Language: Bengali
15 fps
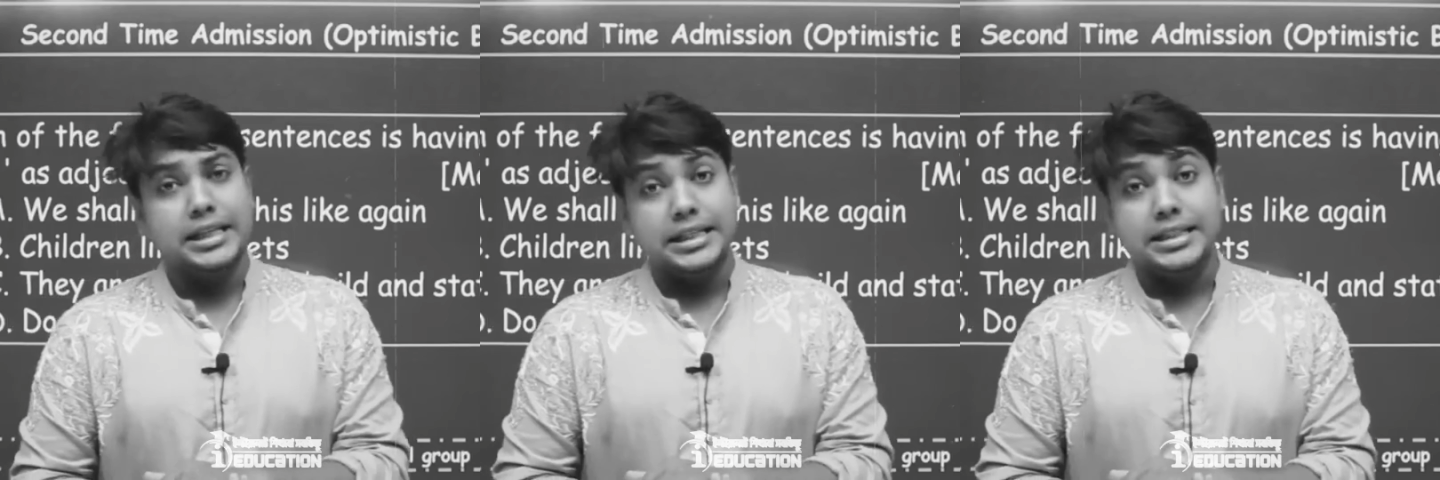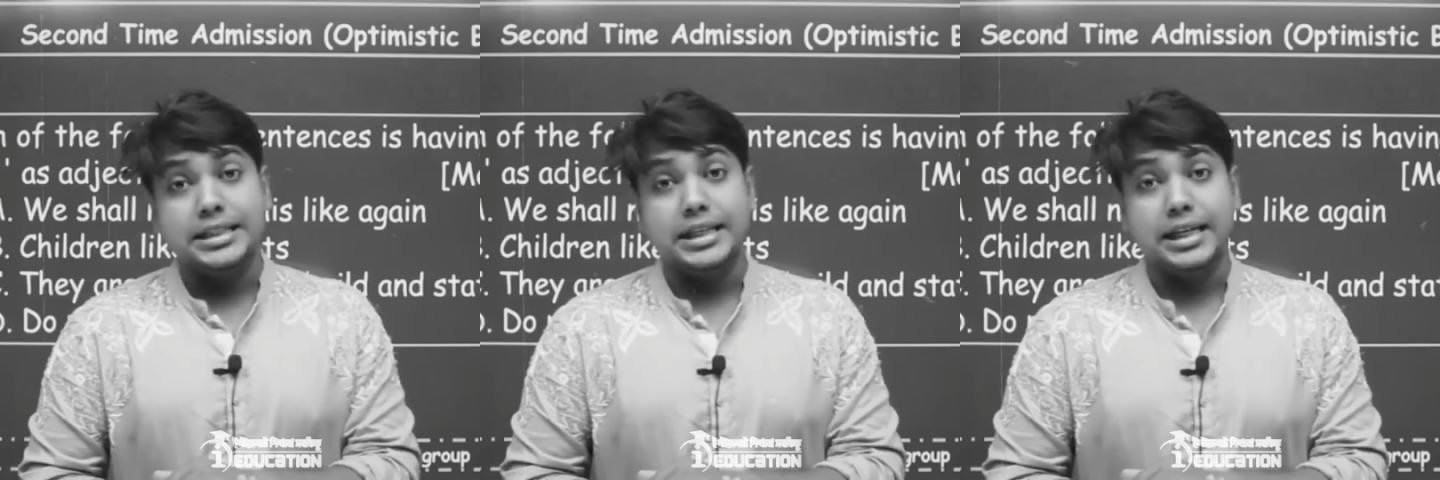
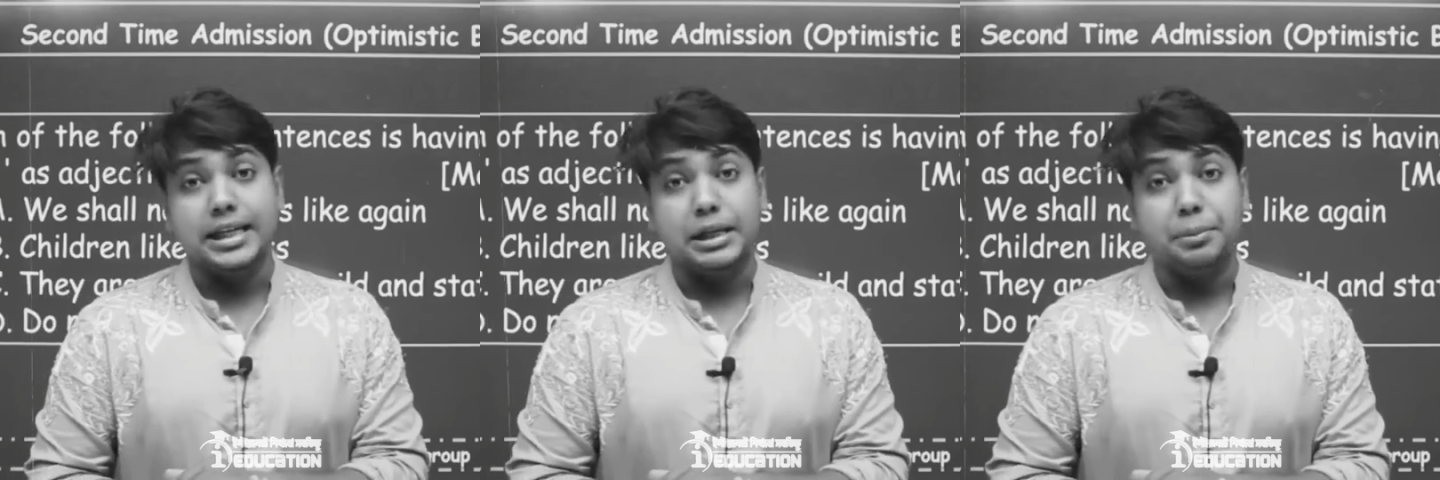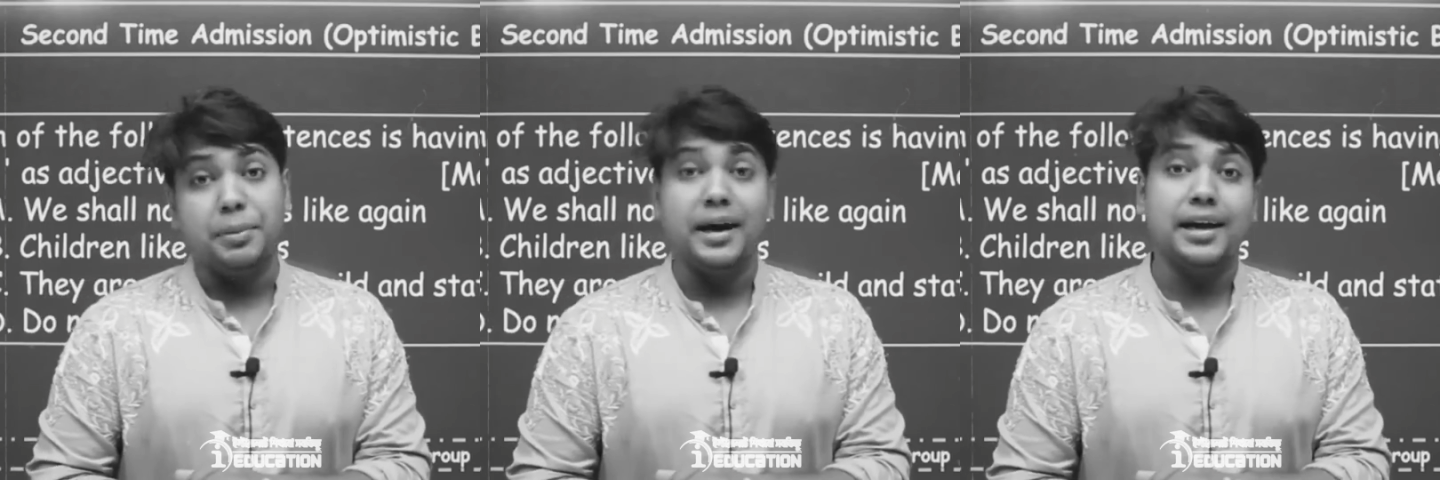যে
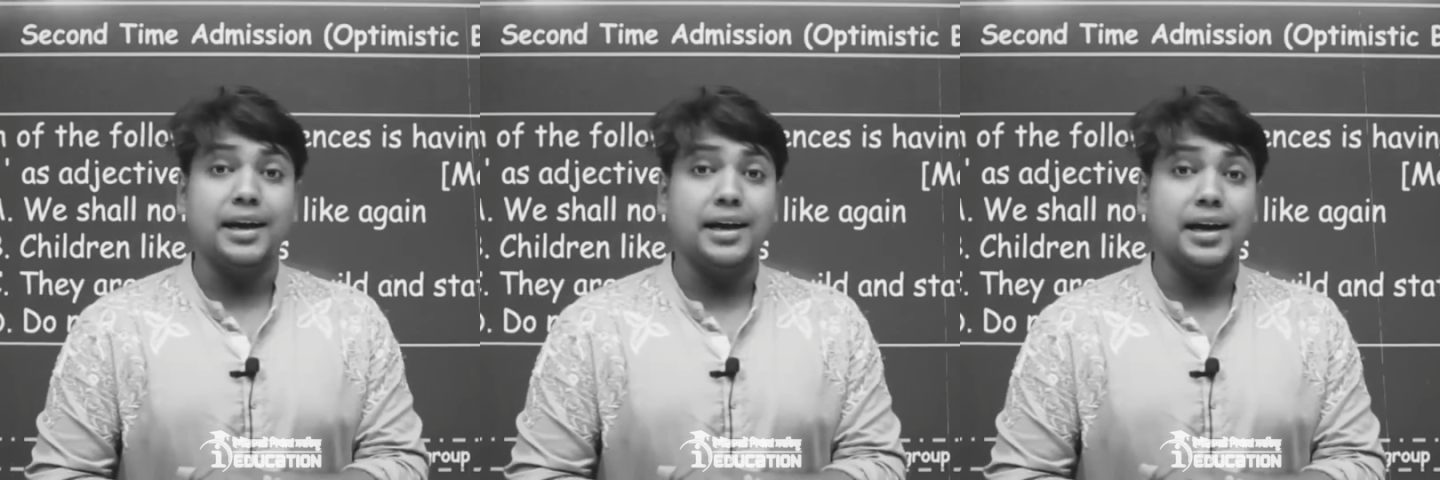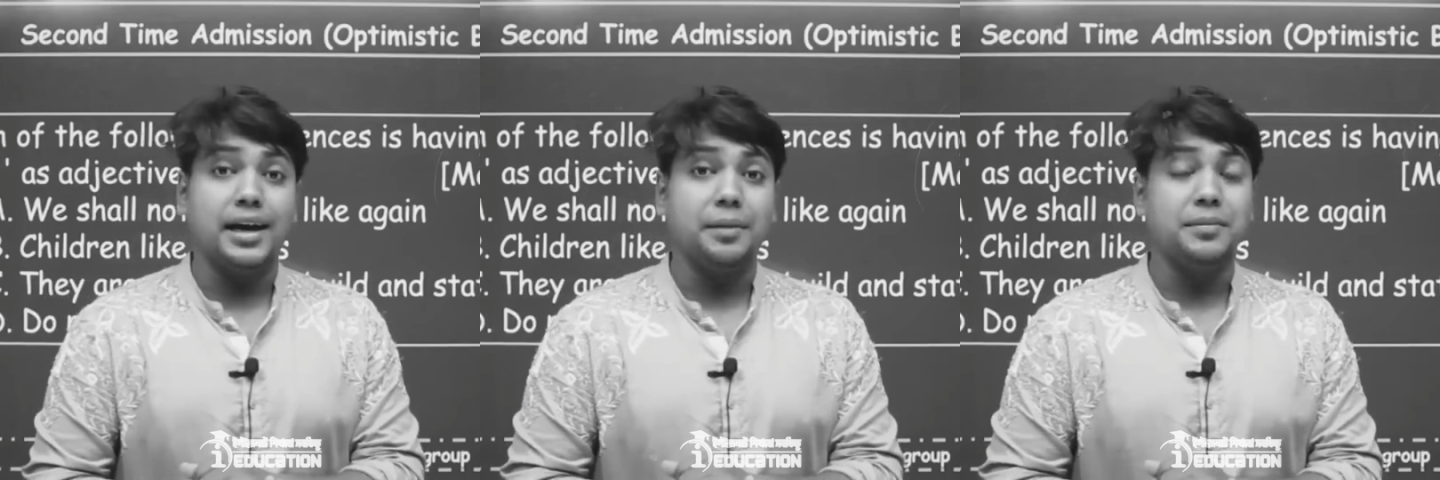
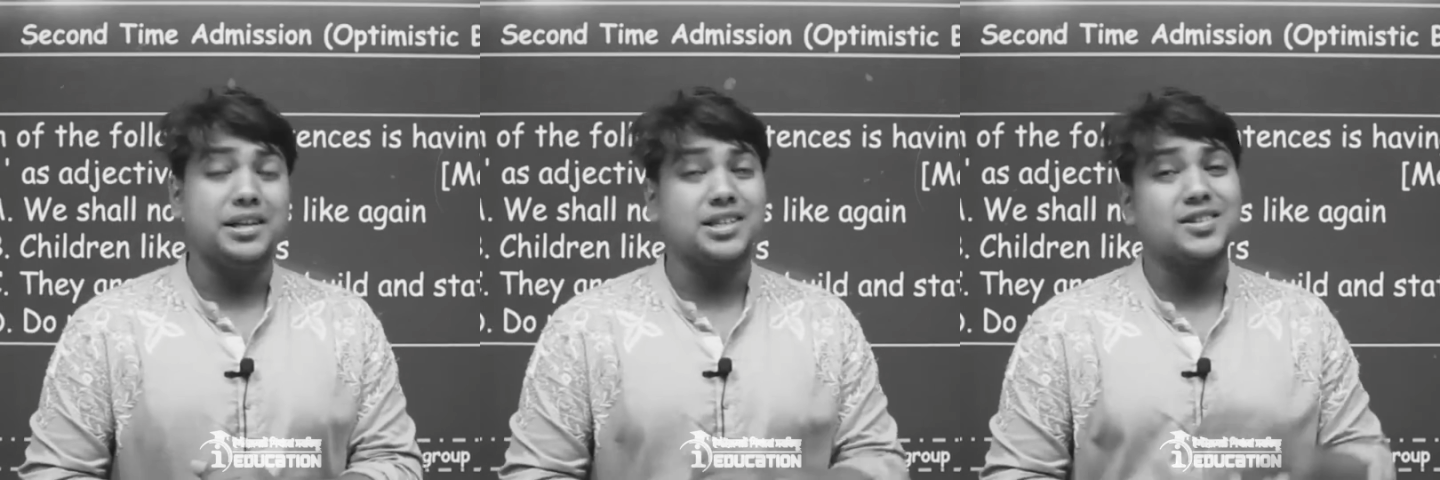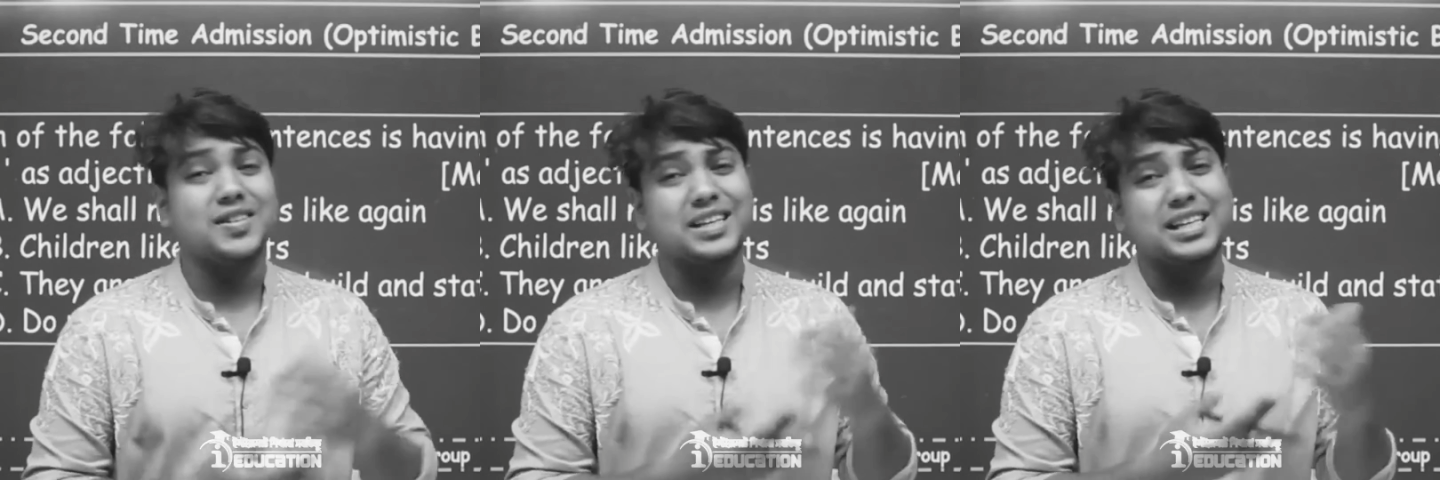ভাইয়া আমি
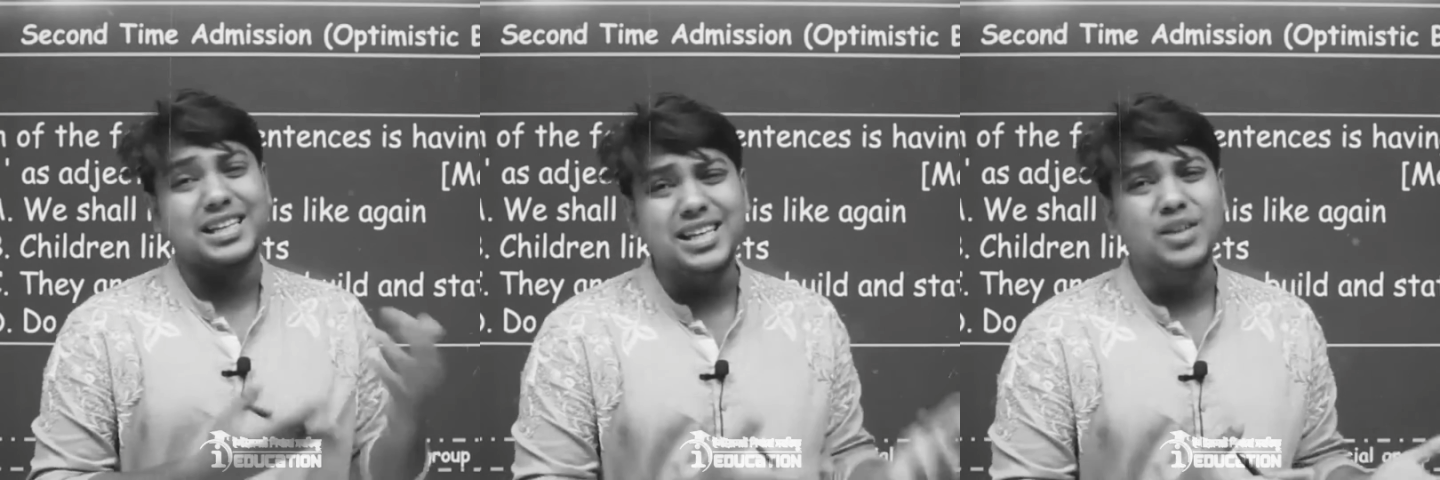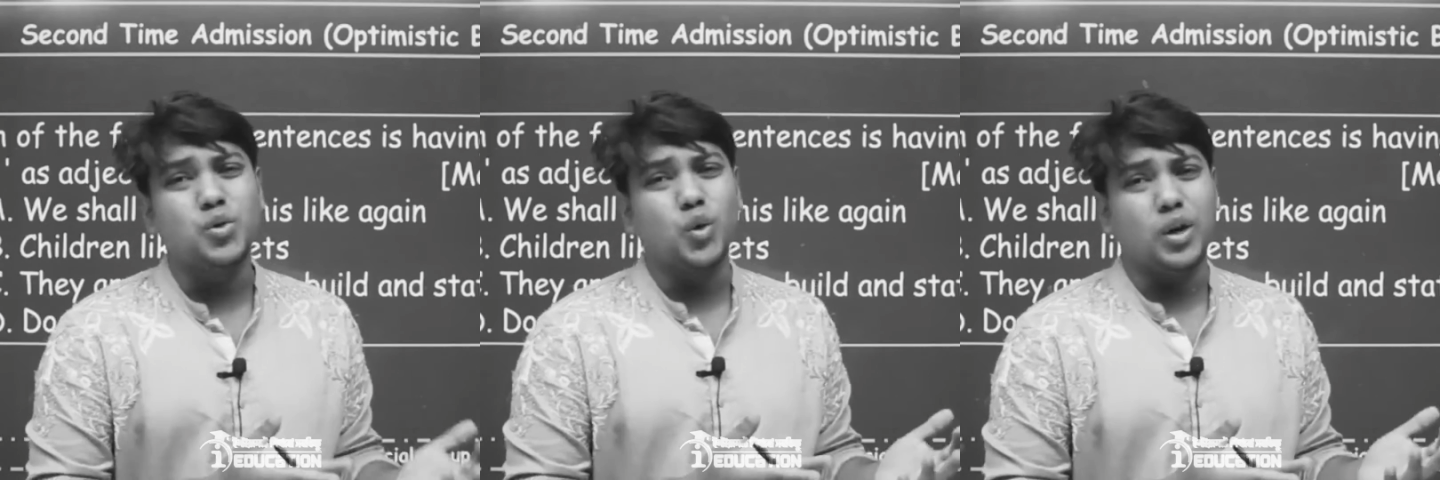আসলে কি
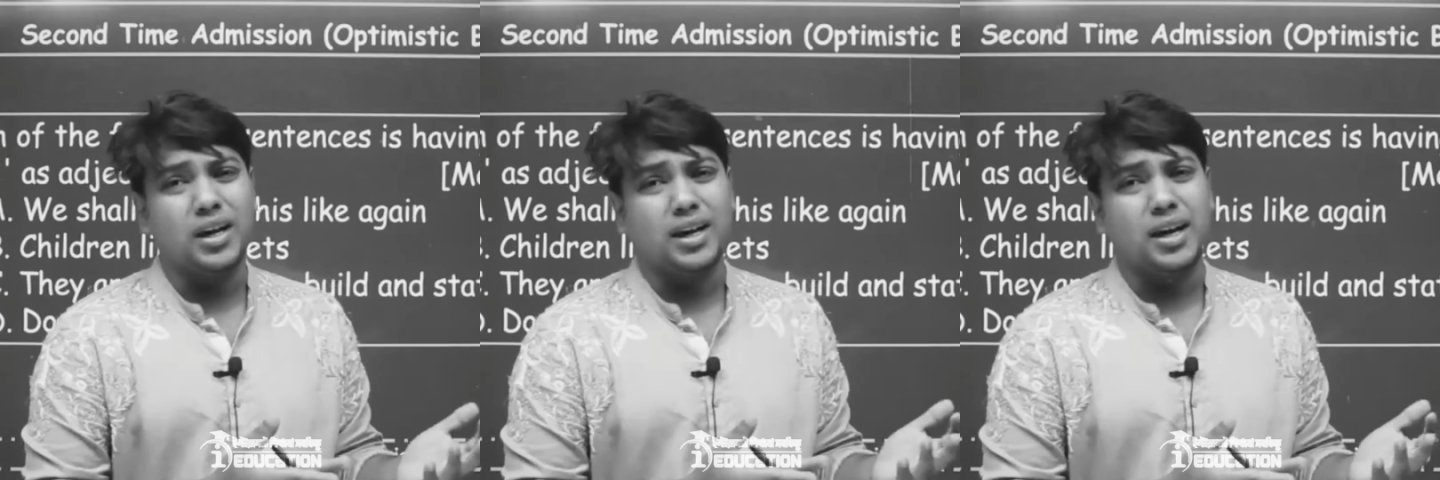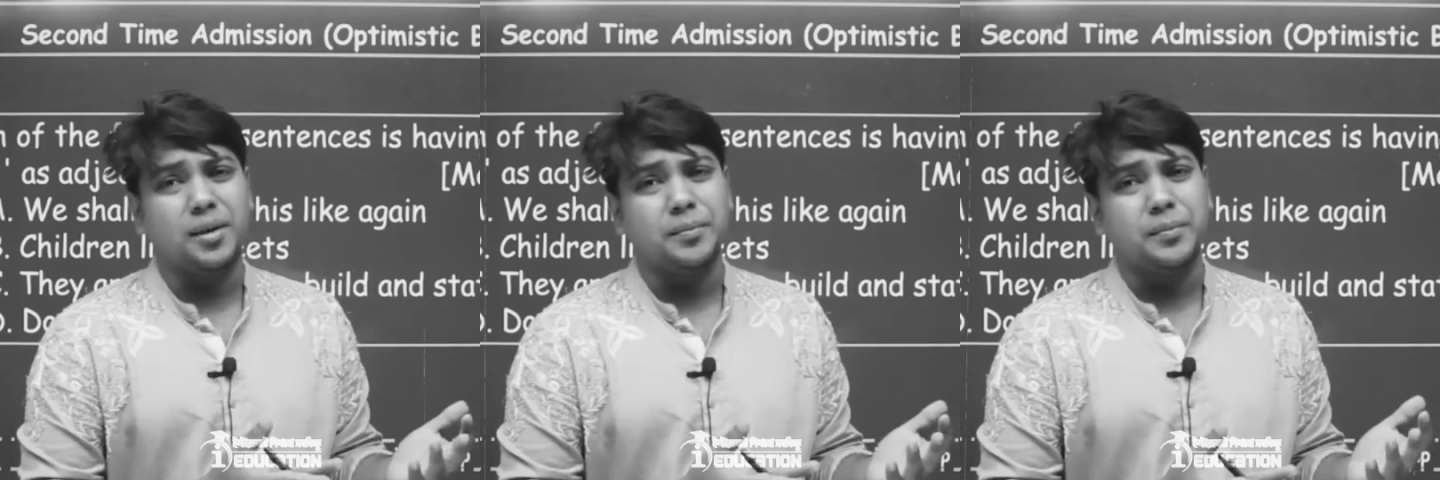
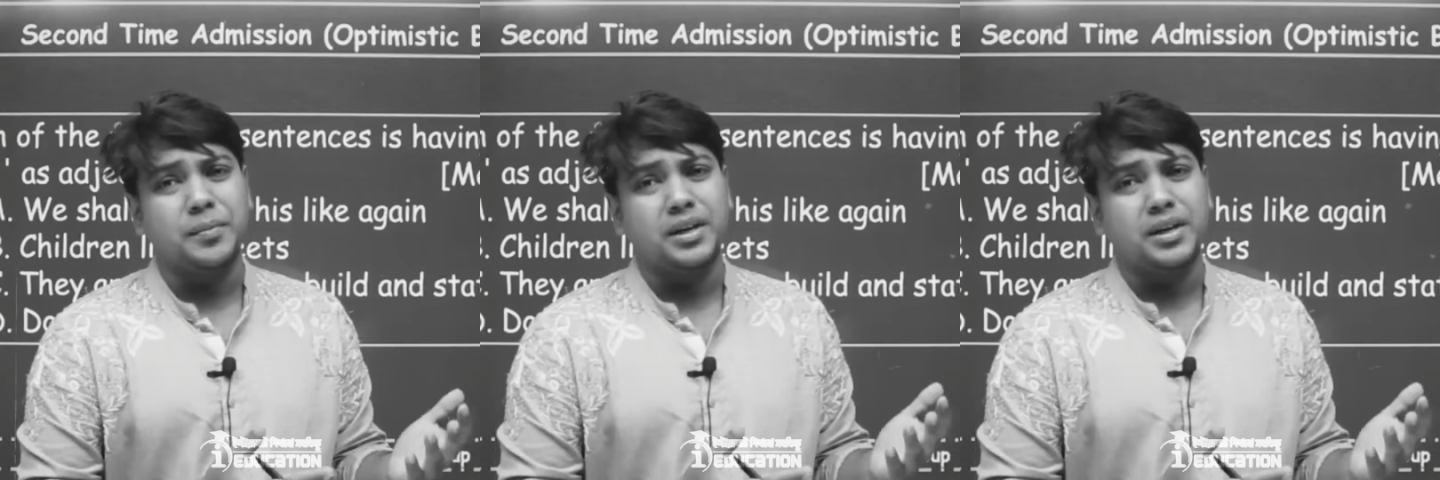করলাম